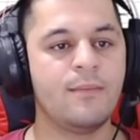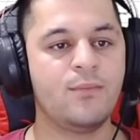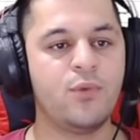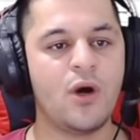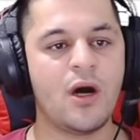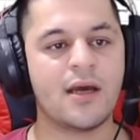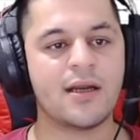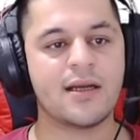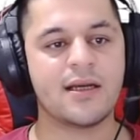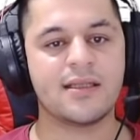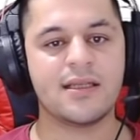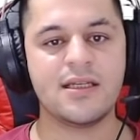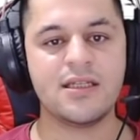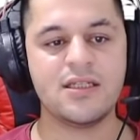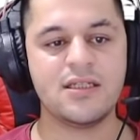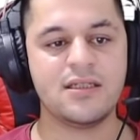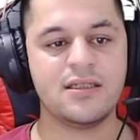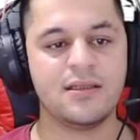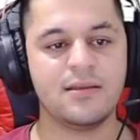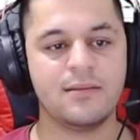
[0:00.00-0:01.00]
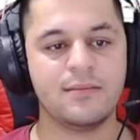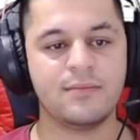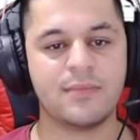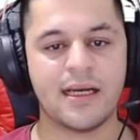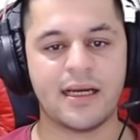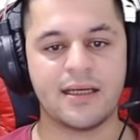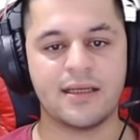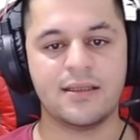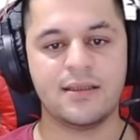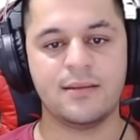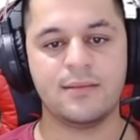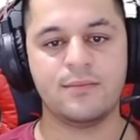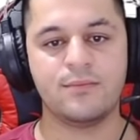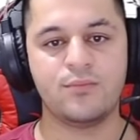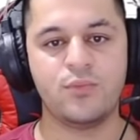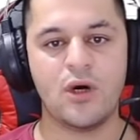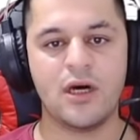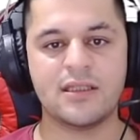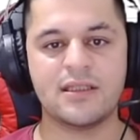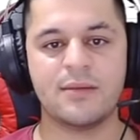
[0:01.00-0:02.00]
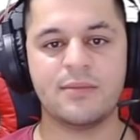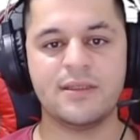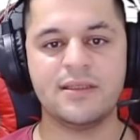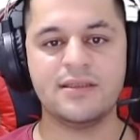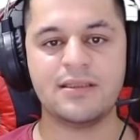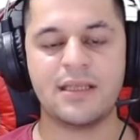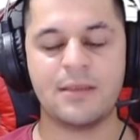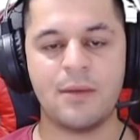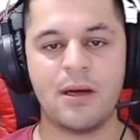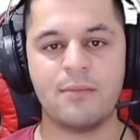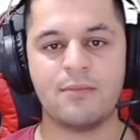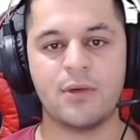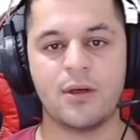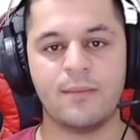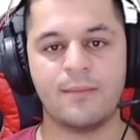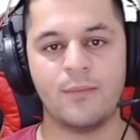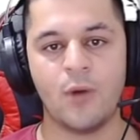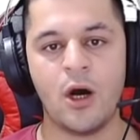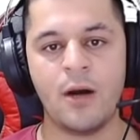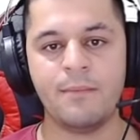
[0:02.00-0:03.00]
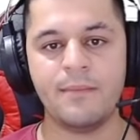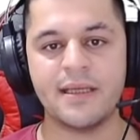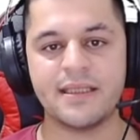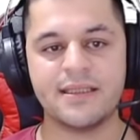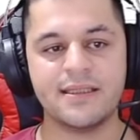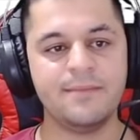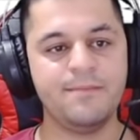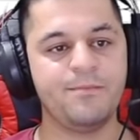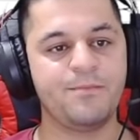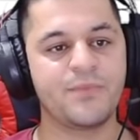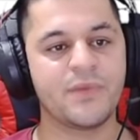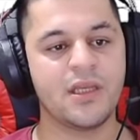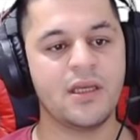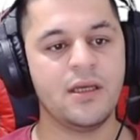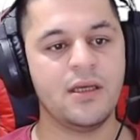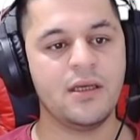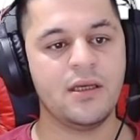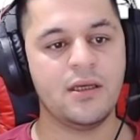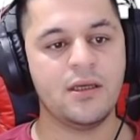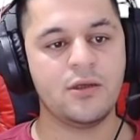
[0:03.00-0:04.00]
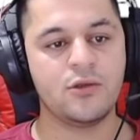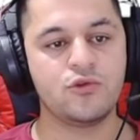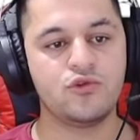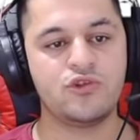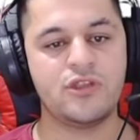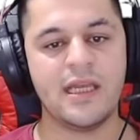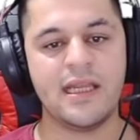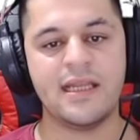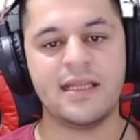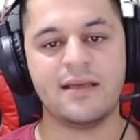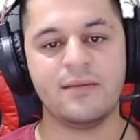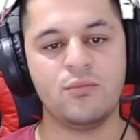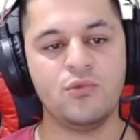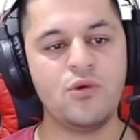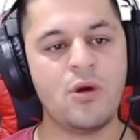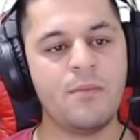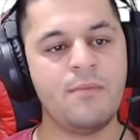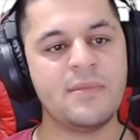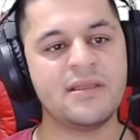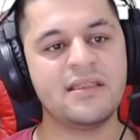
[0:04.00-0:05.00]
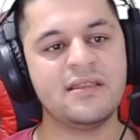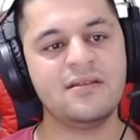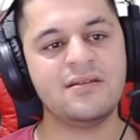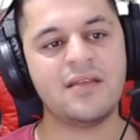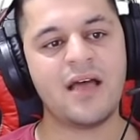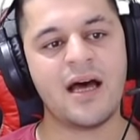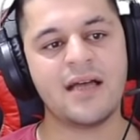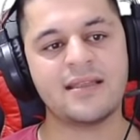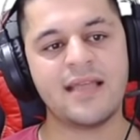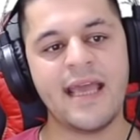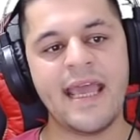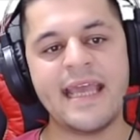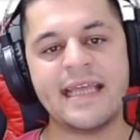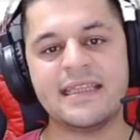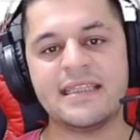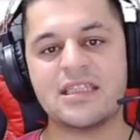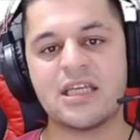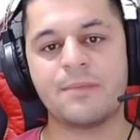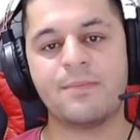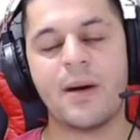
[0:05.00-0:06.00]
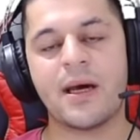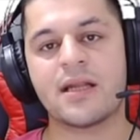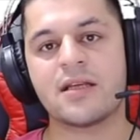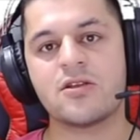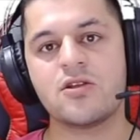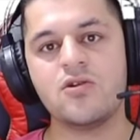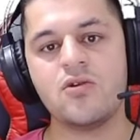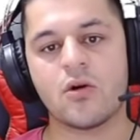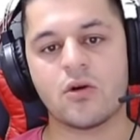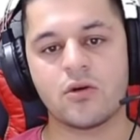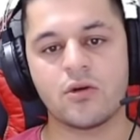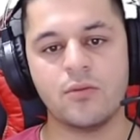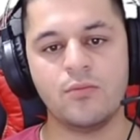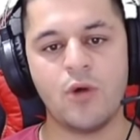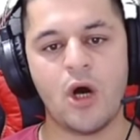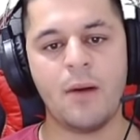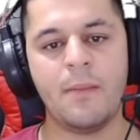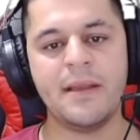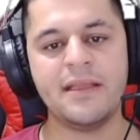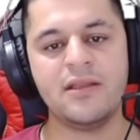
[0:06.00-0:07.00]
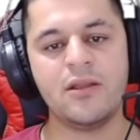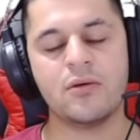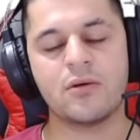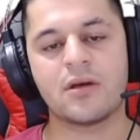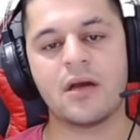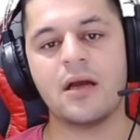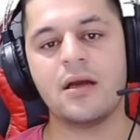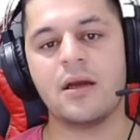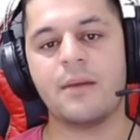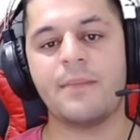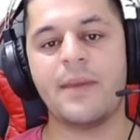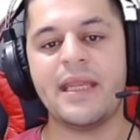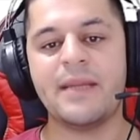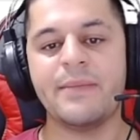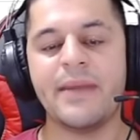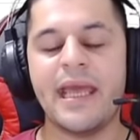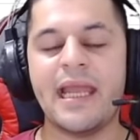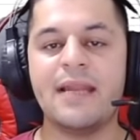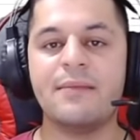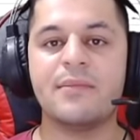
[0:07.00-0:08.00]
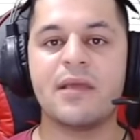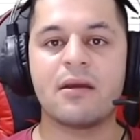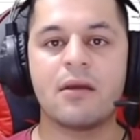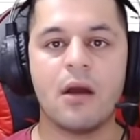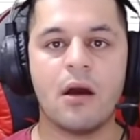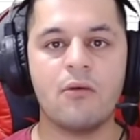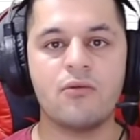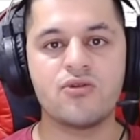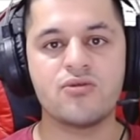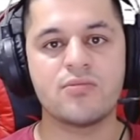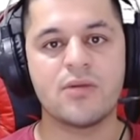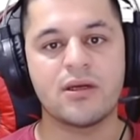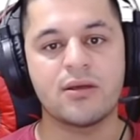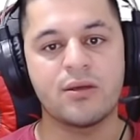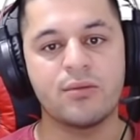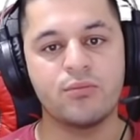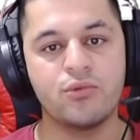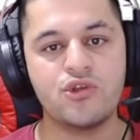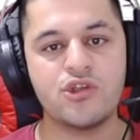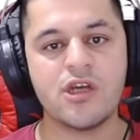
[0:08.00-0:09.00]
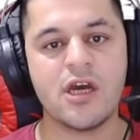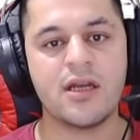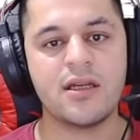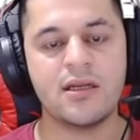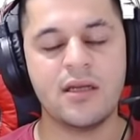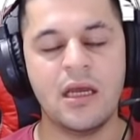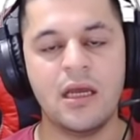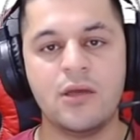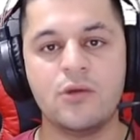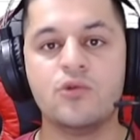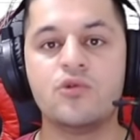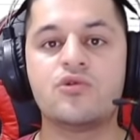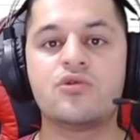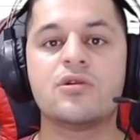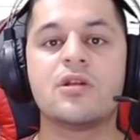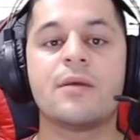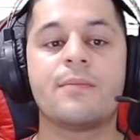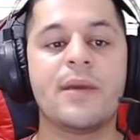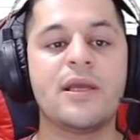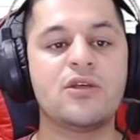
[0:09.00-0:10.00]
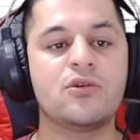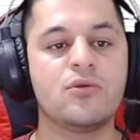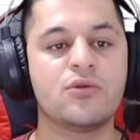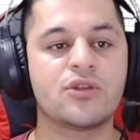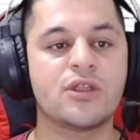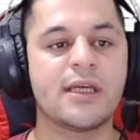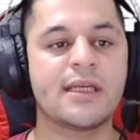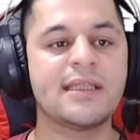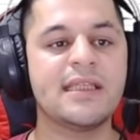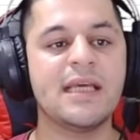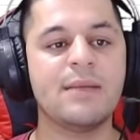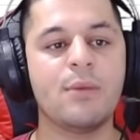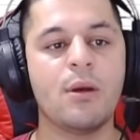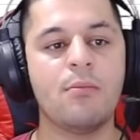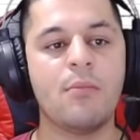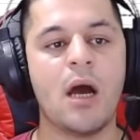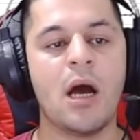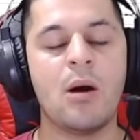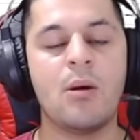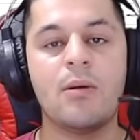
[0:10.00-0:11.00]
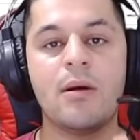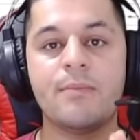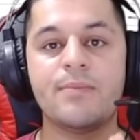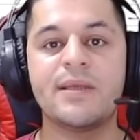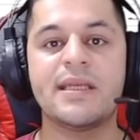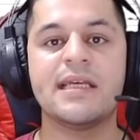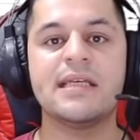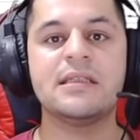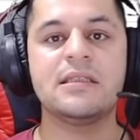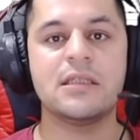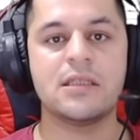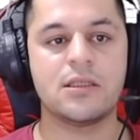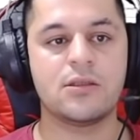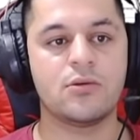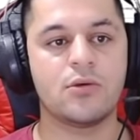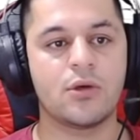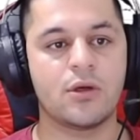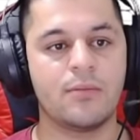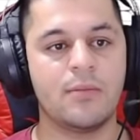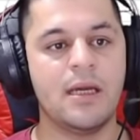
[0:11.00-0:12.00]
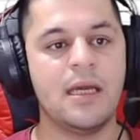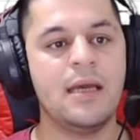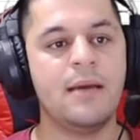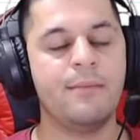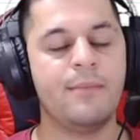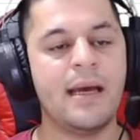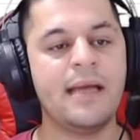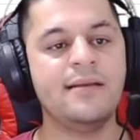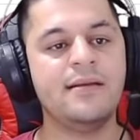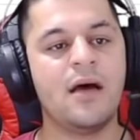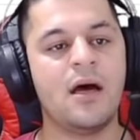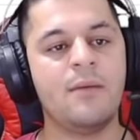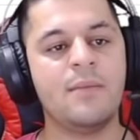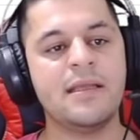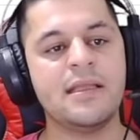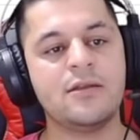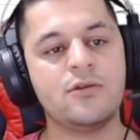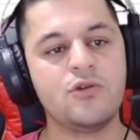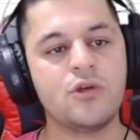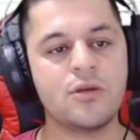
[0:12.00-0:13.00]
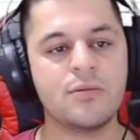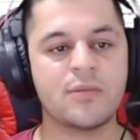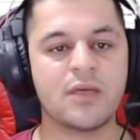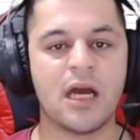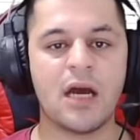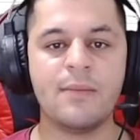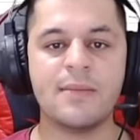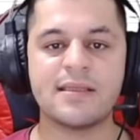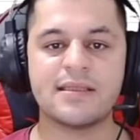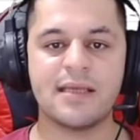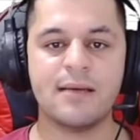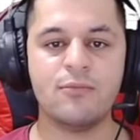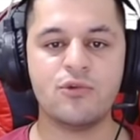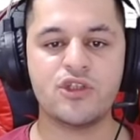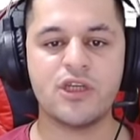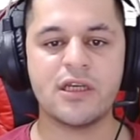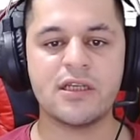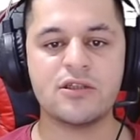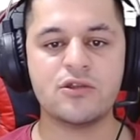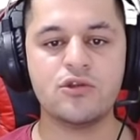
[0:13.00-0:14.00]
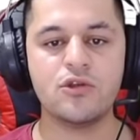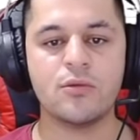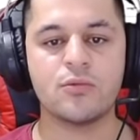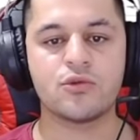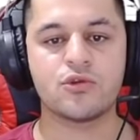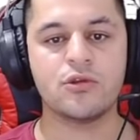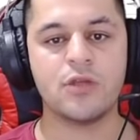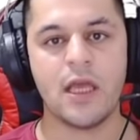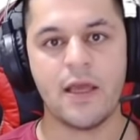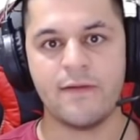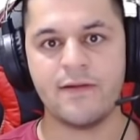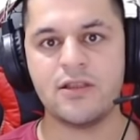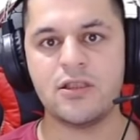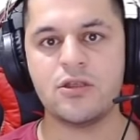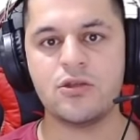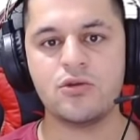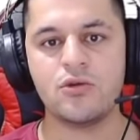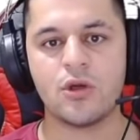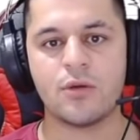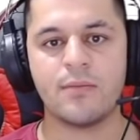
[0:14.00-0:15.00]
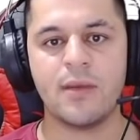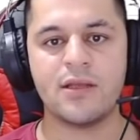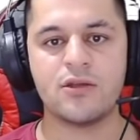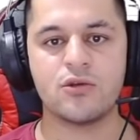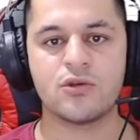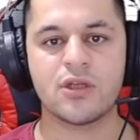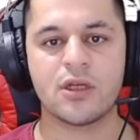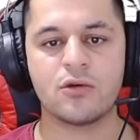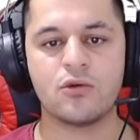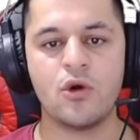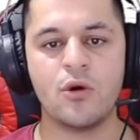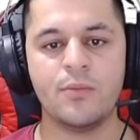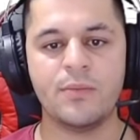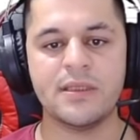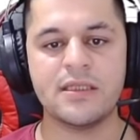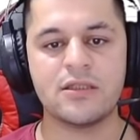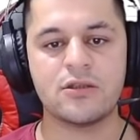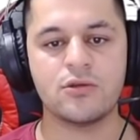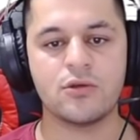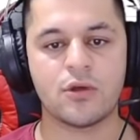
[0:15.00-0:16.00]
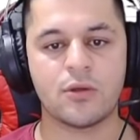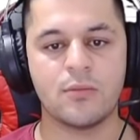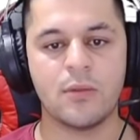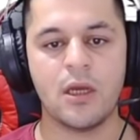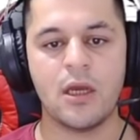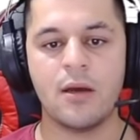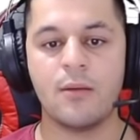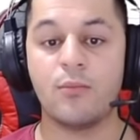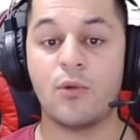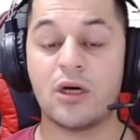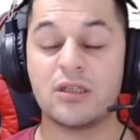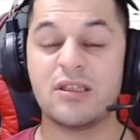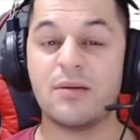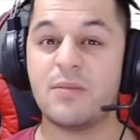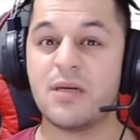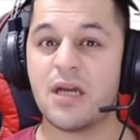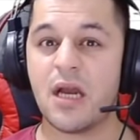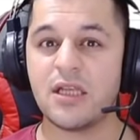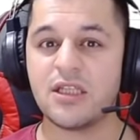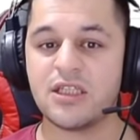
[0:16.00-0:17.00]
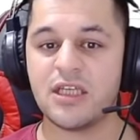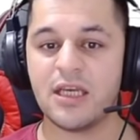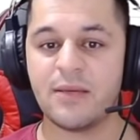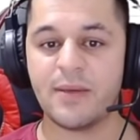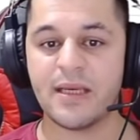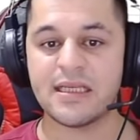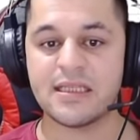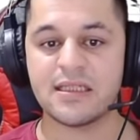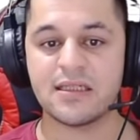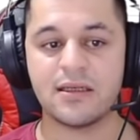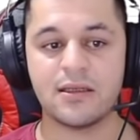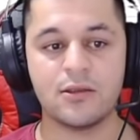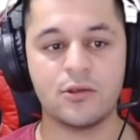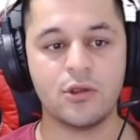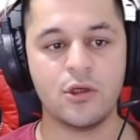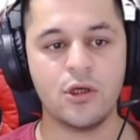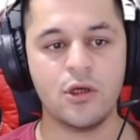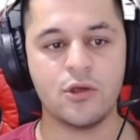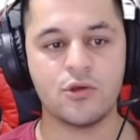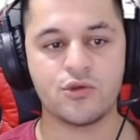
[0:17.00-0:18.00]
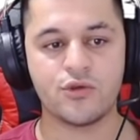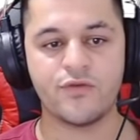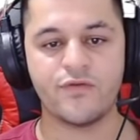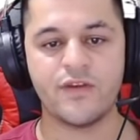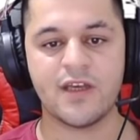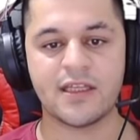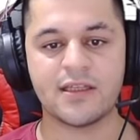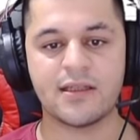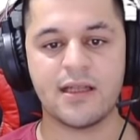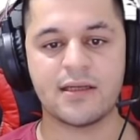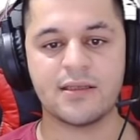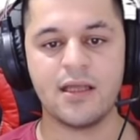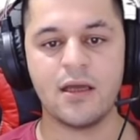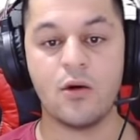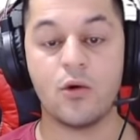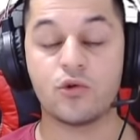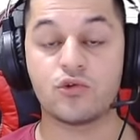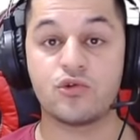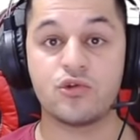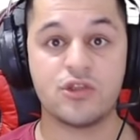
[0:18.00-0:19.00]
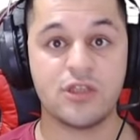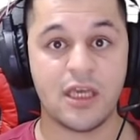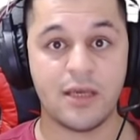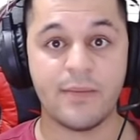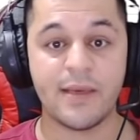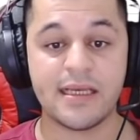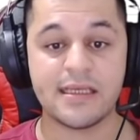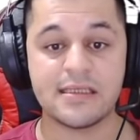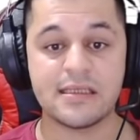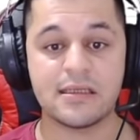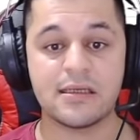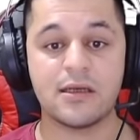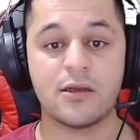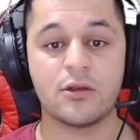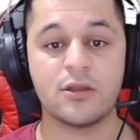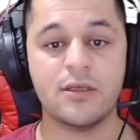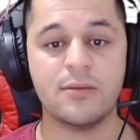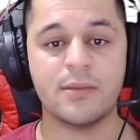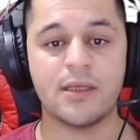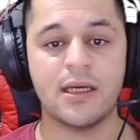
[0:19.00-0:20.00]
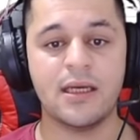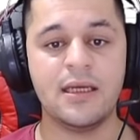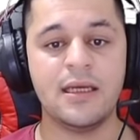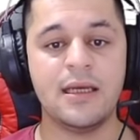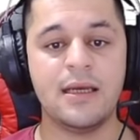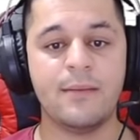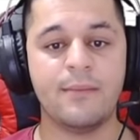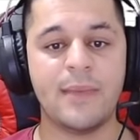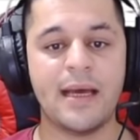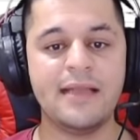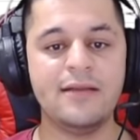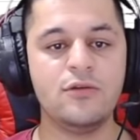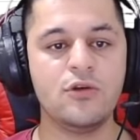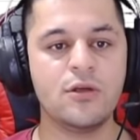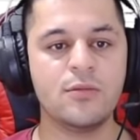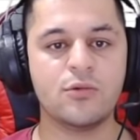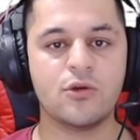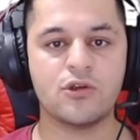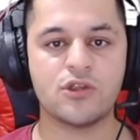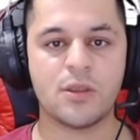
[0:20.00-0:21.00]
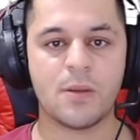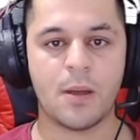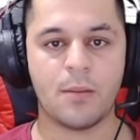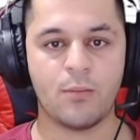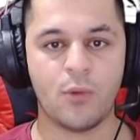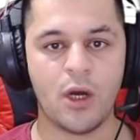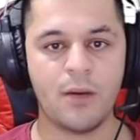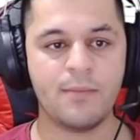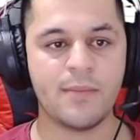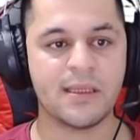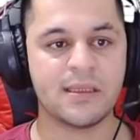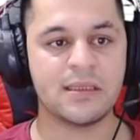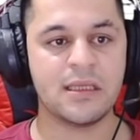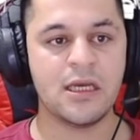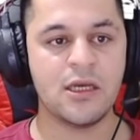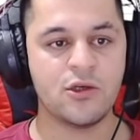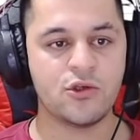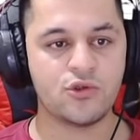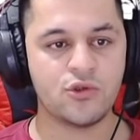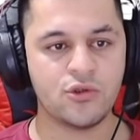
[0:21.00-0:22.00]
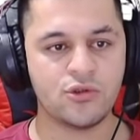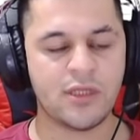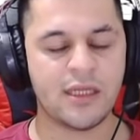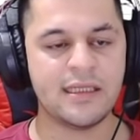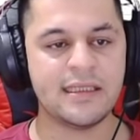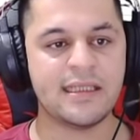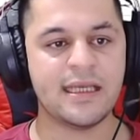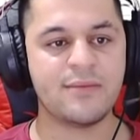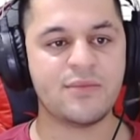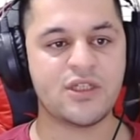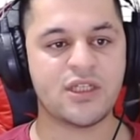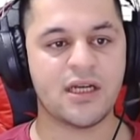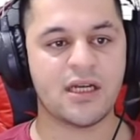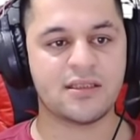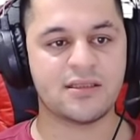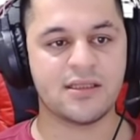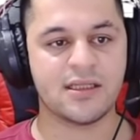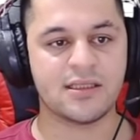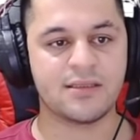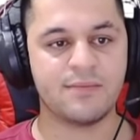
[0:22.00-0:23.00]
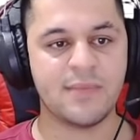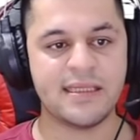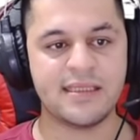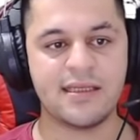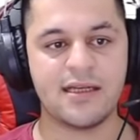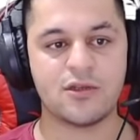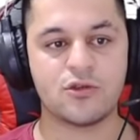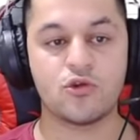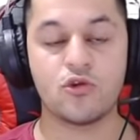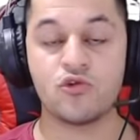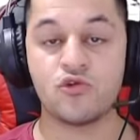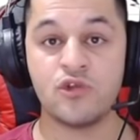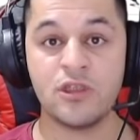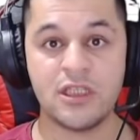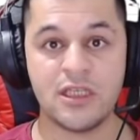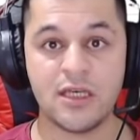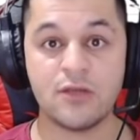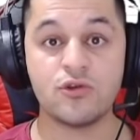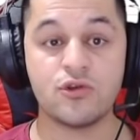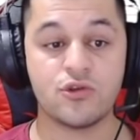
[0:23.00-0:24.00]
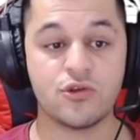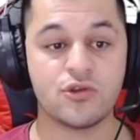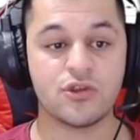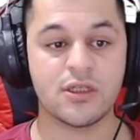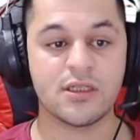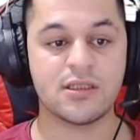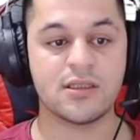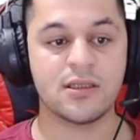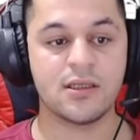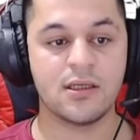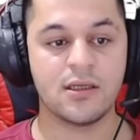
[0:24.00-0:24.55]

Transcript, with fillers: Bu arkadaş bak bu adamın tamam mı Muhammed'in 150. Muhammed'in daha da ekleyecek parası yok. Muhammed diyor kanka benim elimdeki avucumdaki bıçar üstüne 5 kuruş ekleyemem ama ben Priest istiyorum. Ben de Ahmet'e diyorum ki Ahmet sen bıçar istiyor musun? Evet istiyorum. Bence o çar komple istiyorum. Bu adamın kaç GB eksik alıyor? Şu fiyatlarda 30 GB eksik alıyor değil mi? Ben diyorum ki o zaman Muhammed şuradan item çıkartacağız. Mesela sosunu 2'ye düşüreceğiz.